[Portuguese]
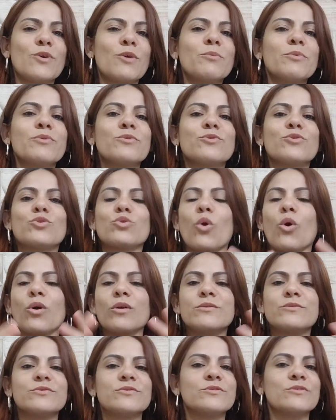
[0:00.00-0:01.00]
Como
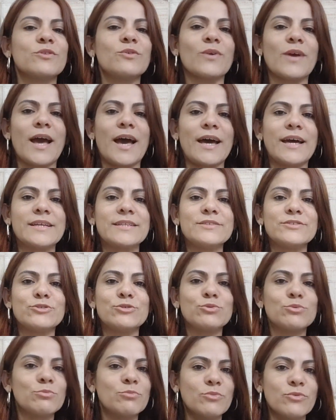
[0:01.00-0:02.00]
todos os
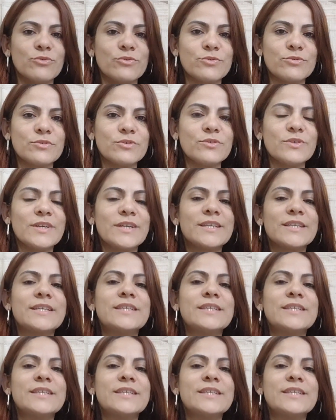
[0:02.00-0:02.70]
lugares do mundo,